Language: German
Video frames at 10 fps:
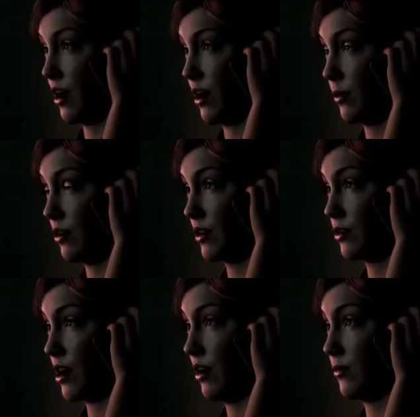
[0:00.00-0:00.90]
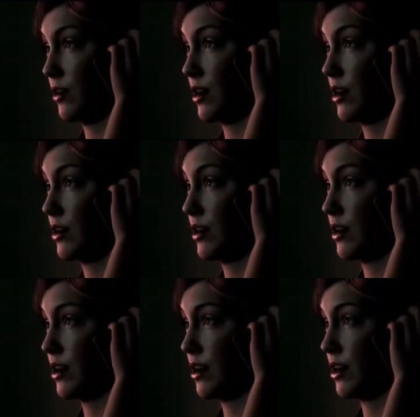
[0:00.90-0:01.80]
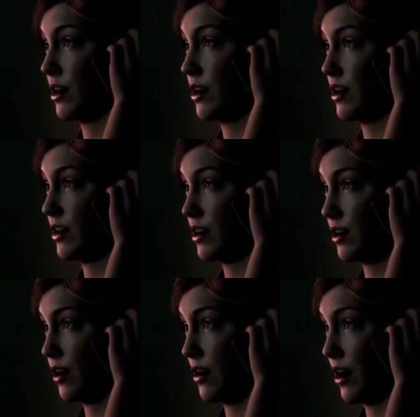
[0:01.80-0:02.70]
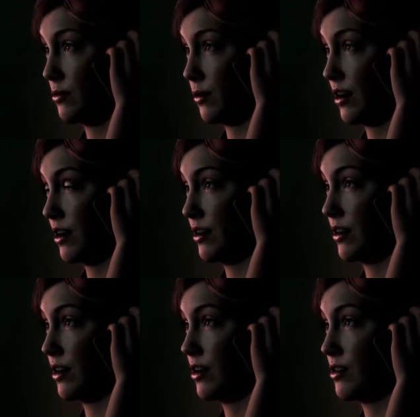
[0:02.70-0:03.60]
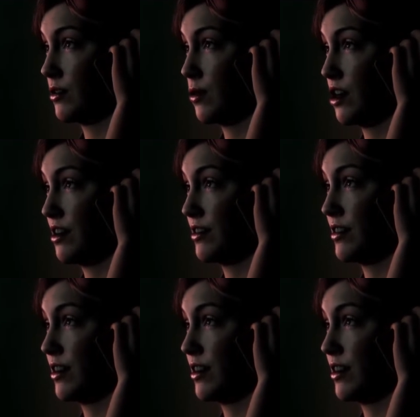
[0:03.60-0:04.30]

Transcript: Ich bin im Hotel, aber Sie müssen mir helfen. Bitte.